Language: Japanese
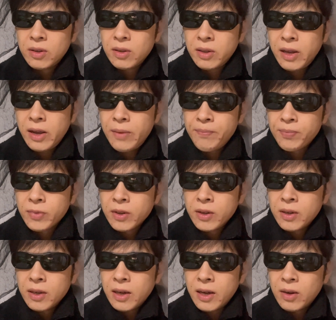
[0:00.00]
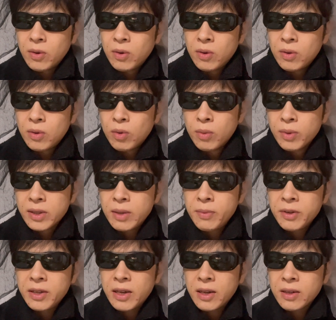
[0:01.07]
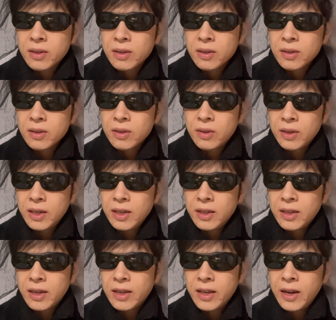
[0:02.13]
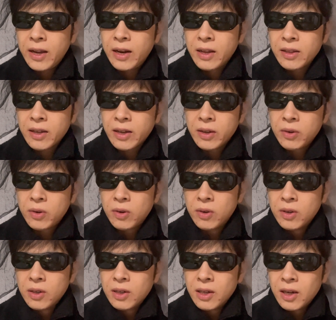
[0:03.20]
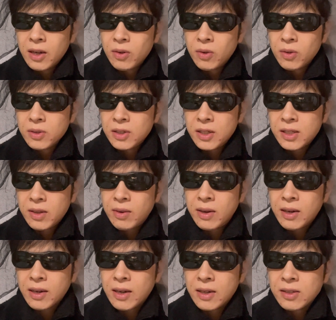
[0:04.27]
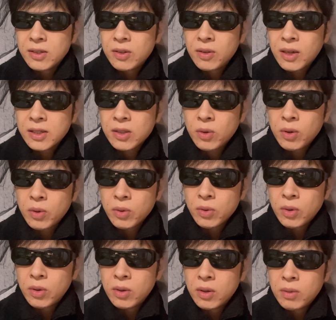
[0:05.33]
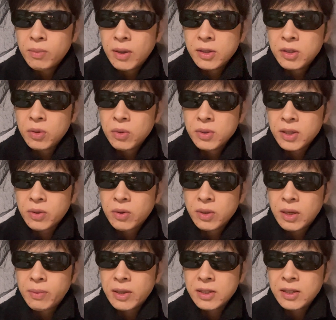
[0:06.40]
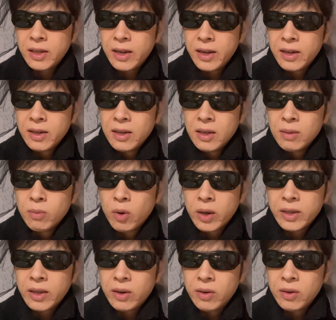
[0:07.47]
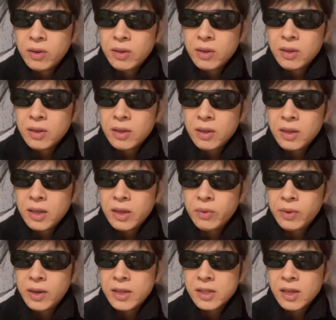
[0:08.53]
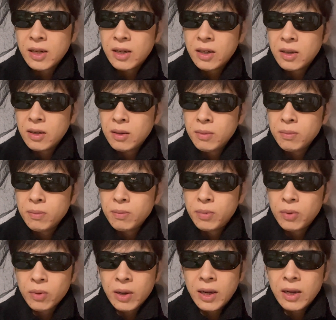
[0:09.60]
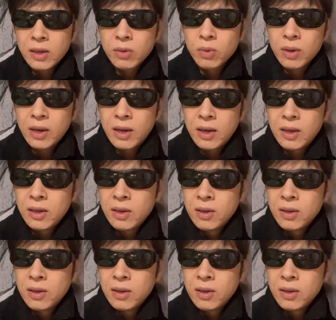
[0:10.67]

で、あの、表向きはクリーンで綺麗なんだけど、あの、実際はなんかずる賢いこと、まあ、情弱を騙して儲けてるインフルエンサー、ブロガーとか